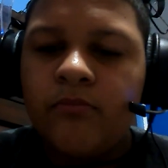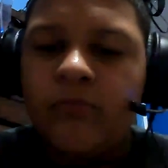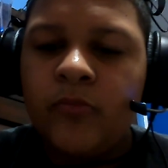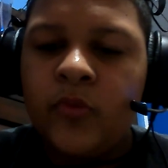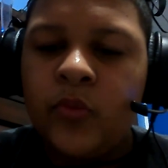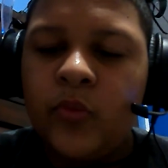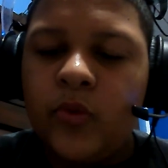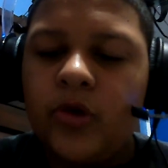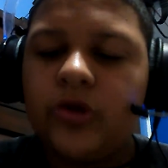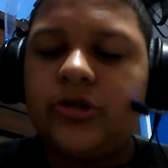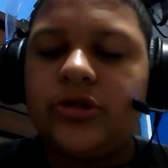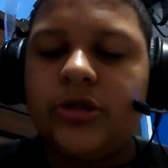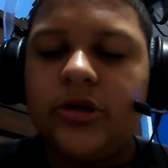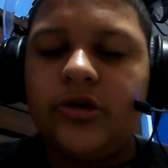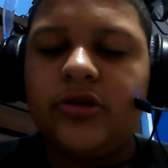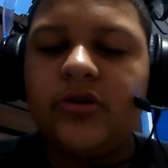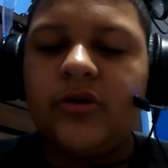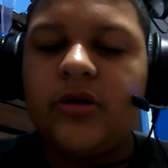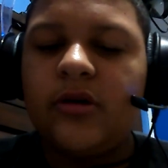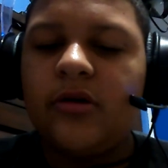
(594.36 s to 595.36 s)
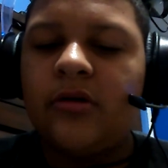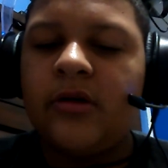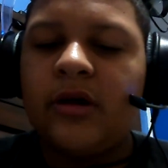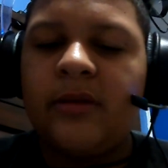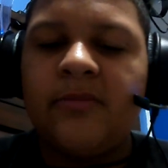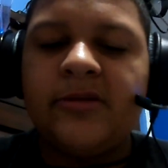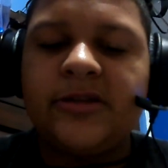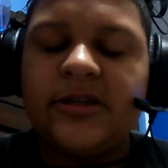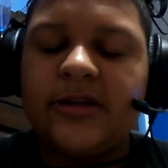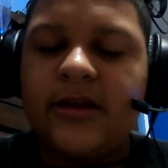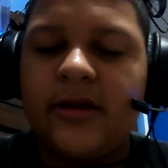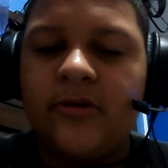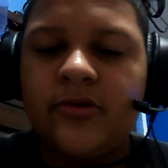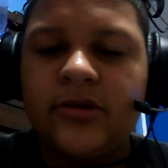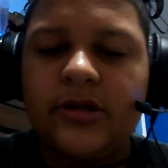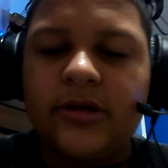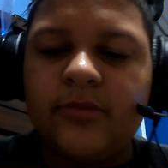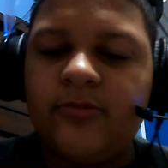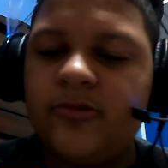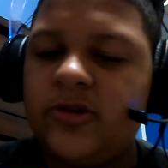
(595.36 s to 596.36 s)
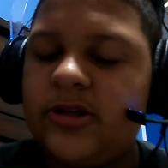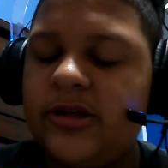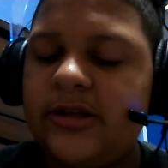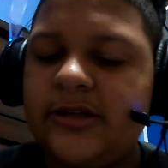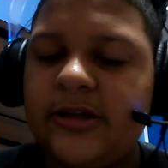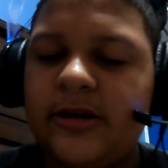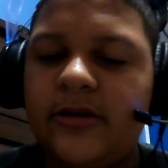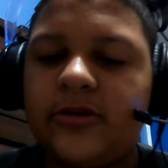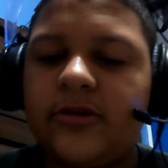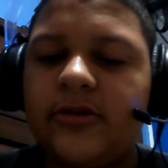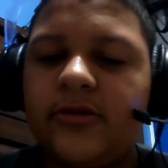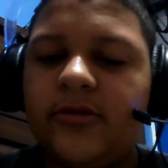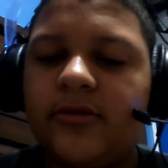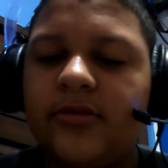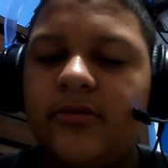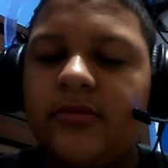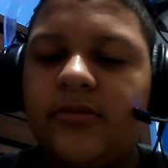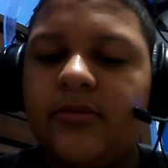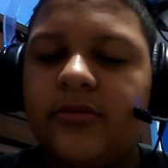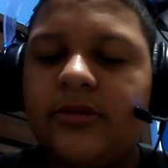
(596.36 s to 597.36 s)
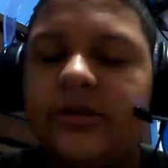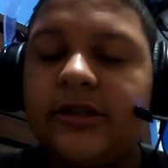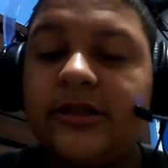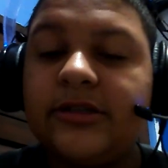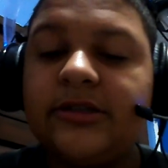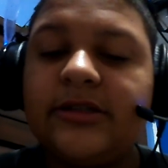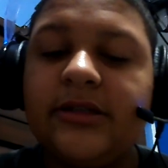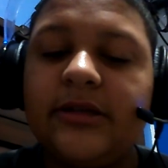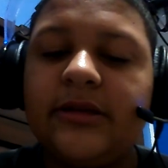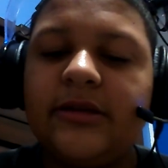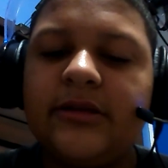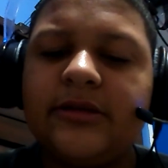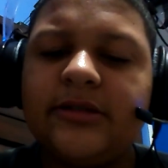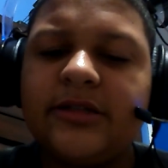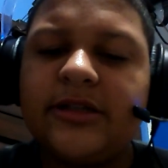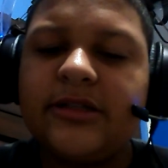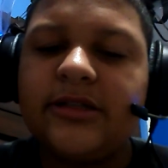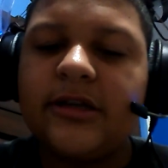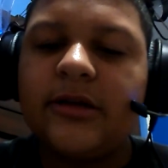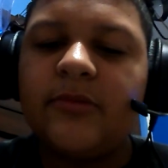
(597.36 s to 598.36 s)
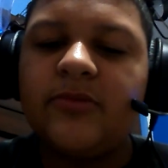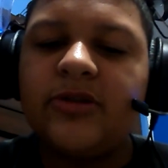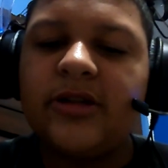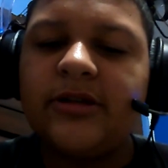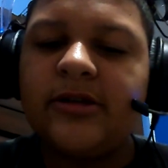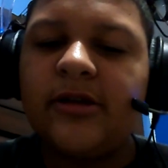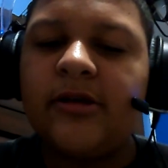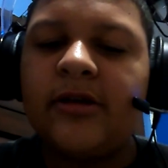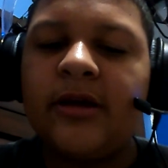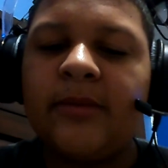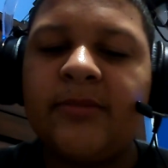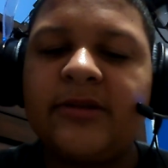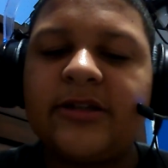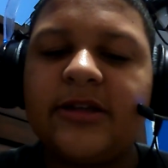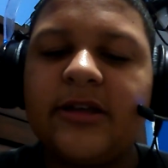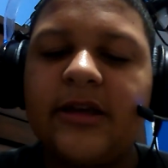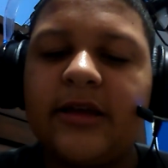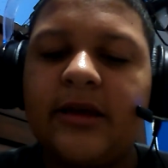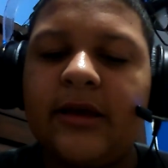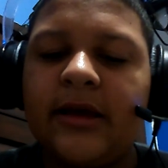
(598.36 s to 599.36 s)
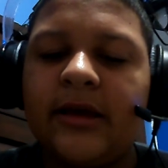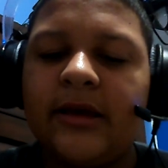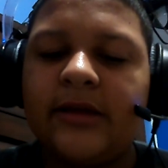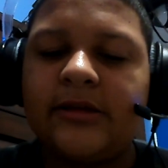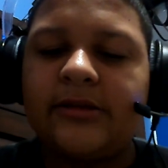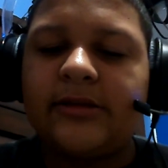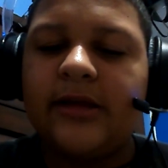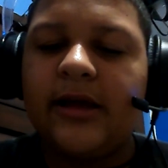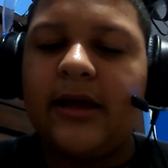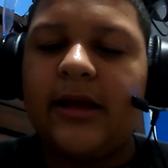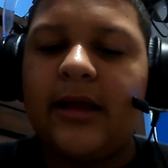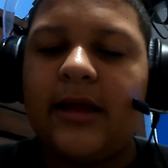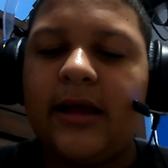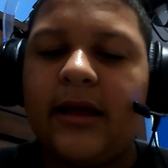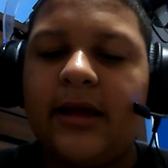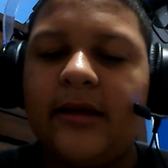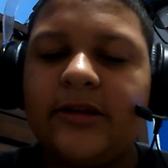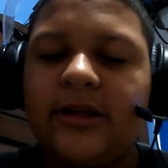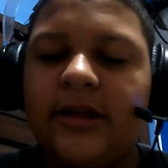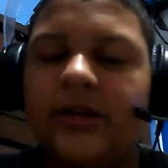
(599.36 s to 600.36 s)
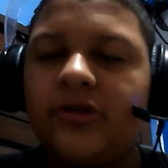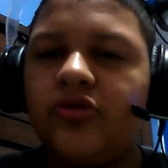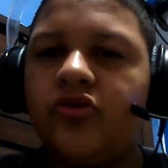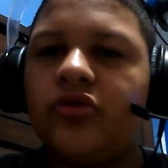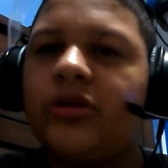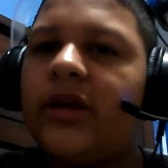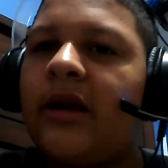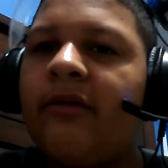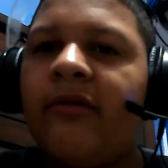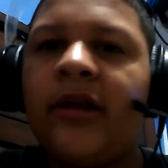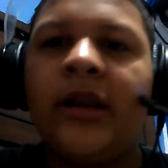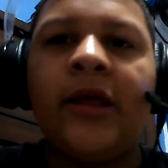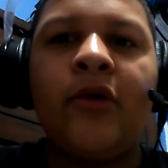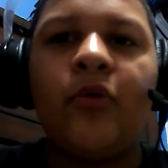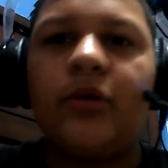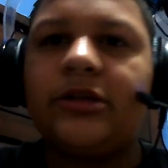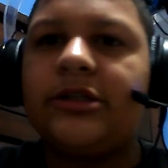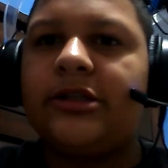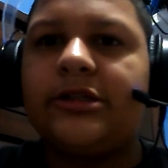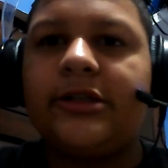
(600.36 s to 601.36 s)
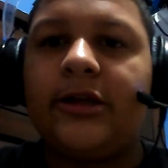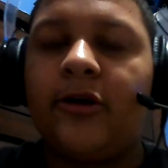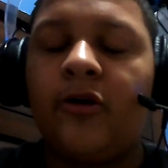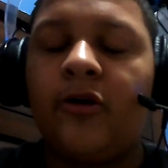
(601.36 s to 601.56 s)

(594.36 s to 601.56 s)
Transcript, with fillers: Monster Truck, lo que pasa es que no sé cómo se dice el otro. Sí, sí, sí sé cómo se dice, lo que pasa es que está... Es un trabalenco ese